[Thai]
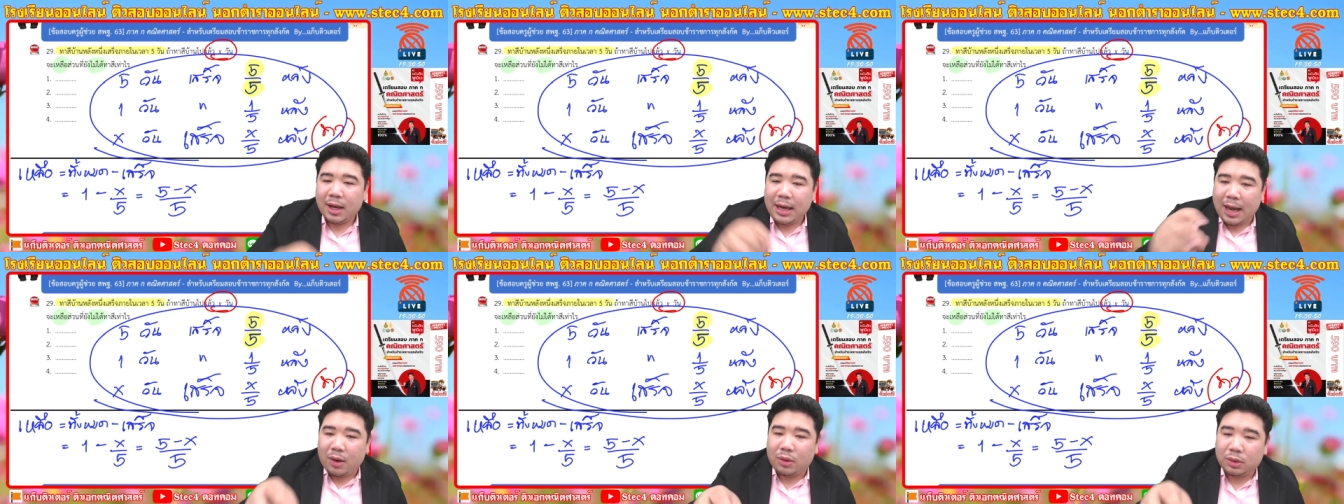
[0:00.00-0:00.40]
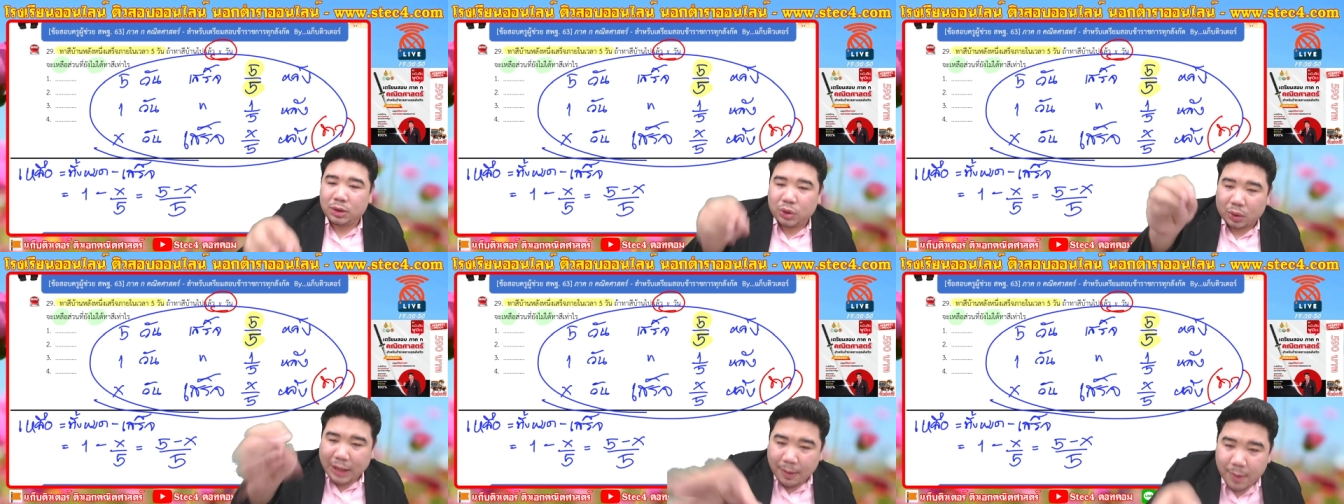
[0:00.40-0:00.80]
แล้ว
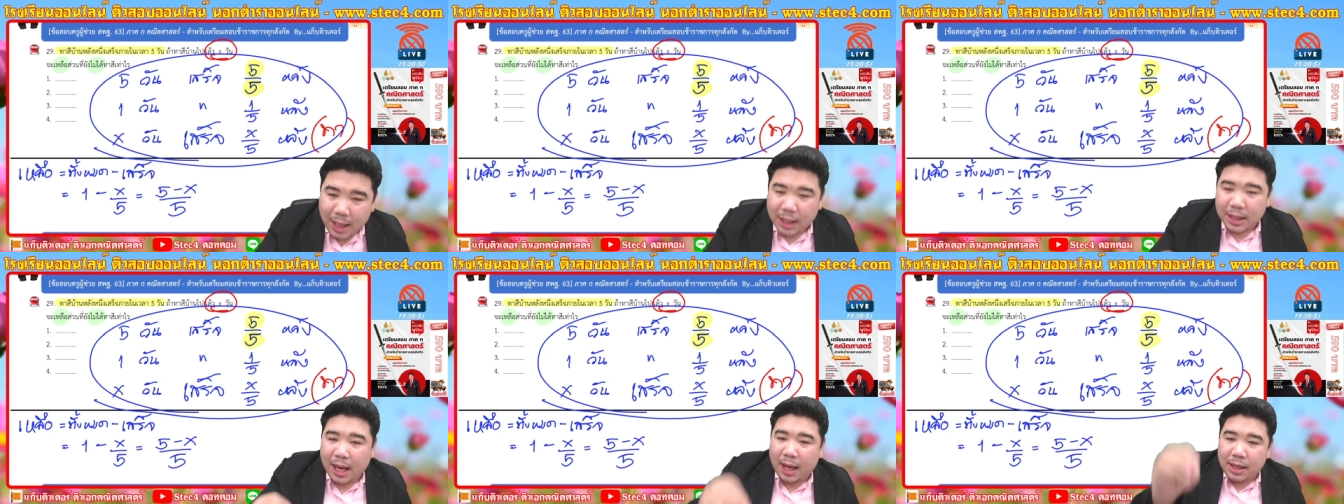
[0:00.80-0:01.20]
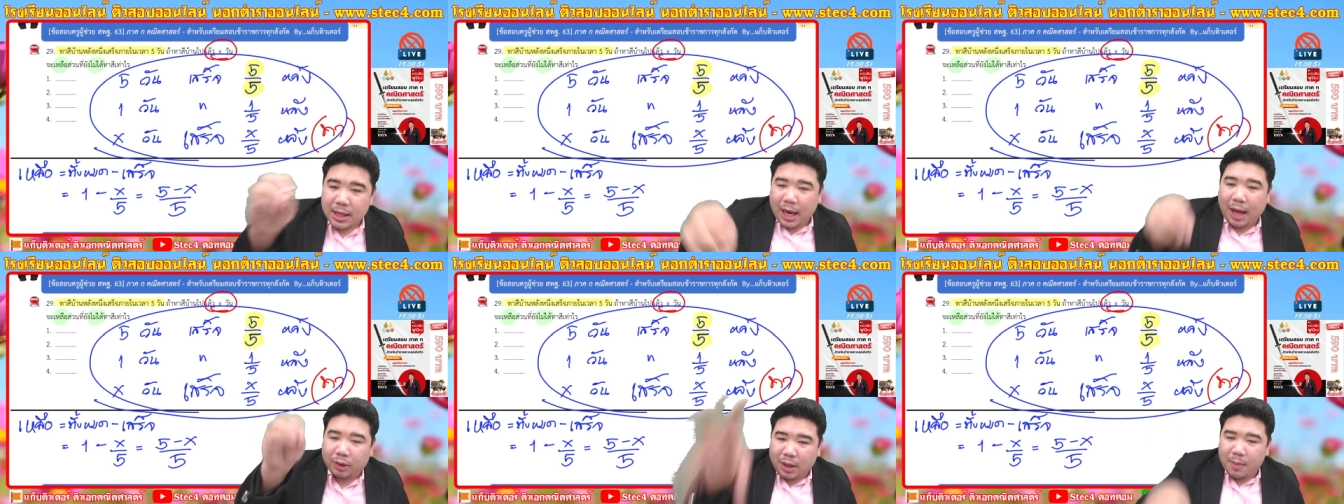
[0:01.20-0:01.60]
โจทย์ถามว่าเหลือเหลื
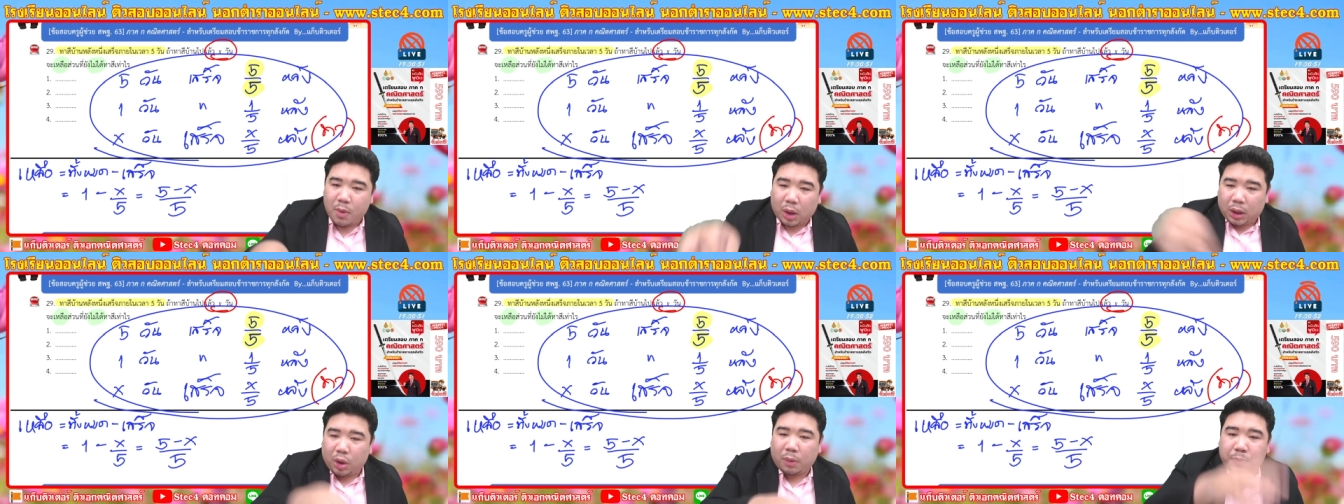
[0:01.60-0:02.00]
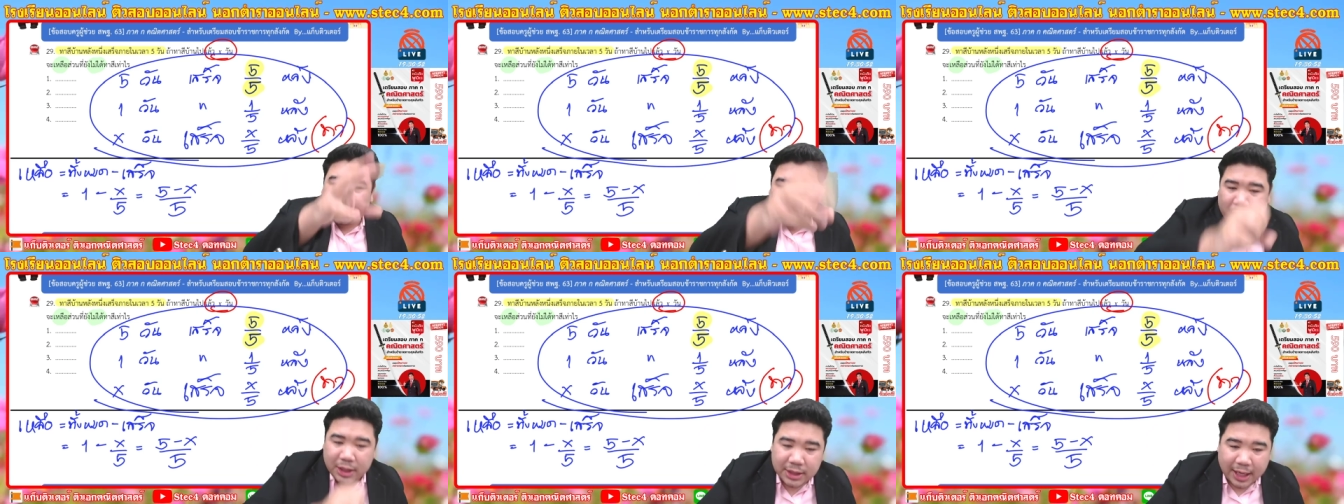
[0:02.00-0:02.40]
อก็ทั้งหมดลบ
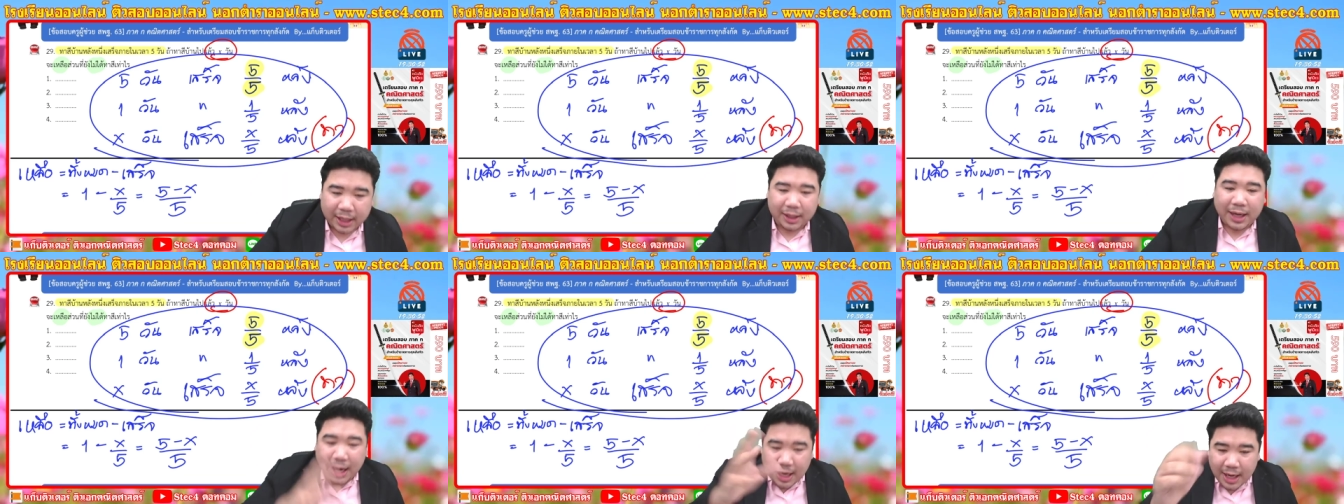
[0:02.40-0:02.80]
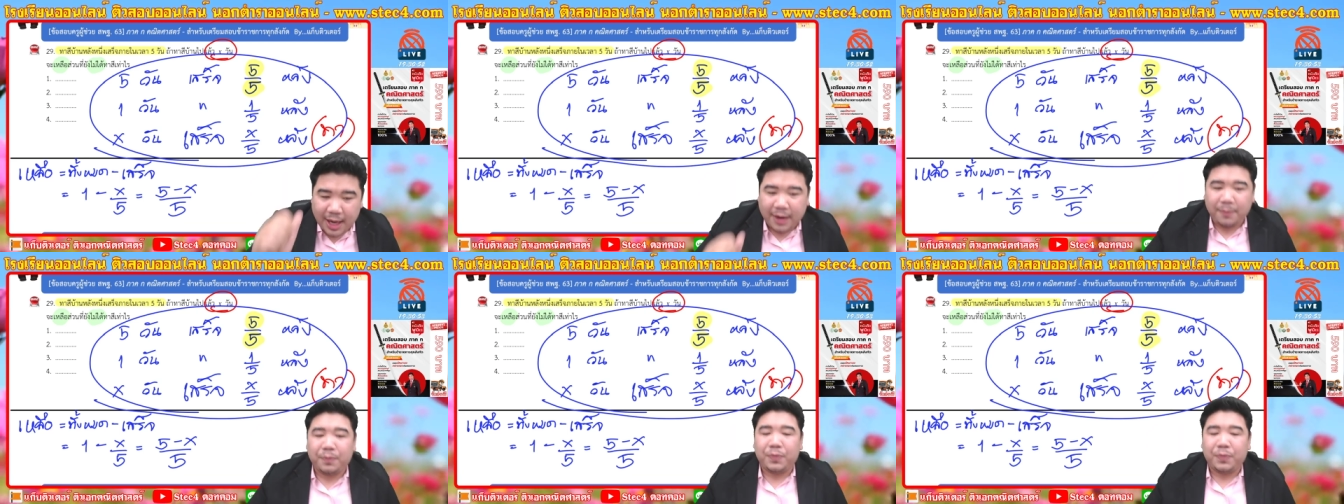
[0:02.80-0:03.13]
ส่วนที่เสร็จแค่นั้นเอง